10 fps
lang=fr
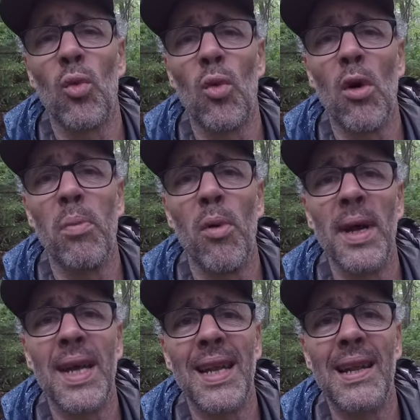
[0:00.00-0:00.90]

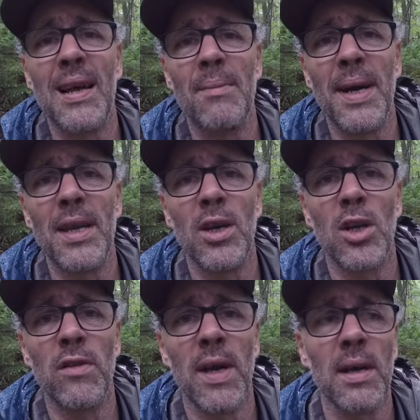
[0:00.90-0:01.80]
3,4 km que je
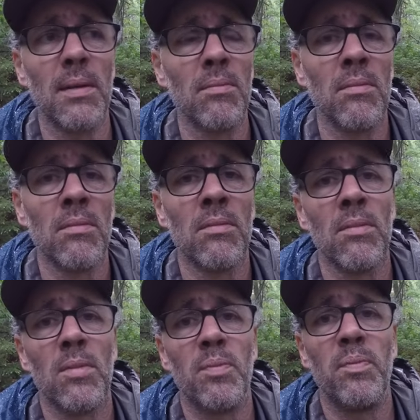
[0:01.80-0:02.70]
fais,
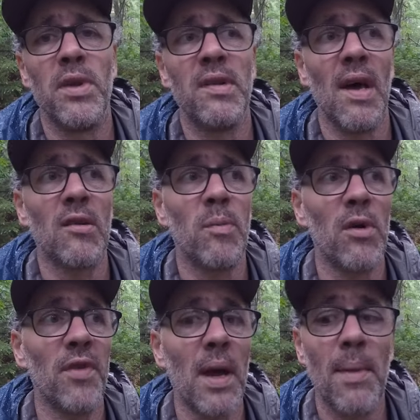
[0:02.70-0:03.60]
puis ça se
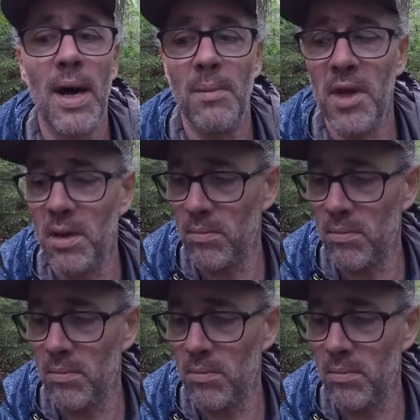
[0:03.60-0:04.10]
passe vraiment bien.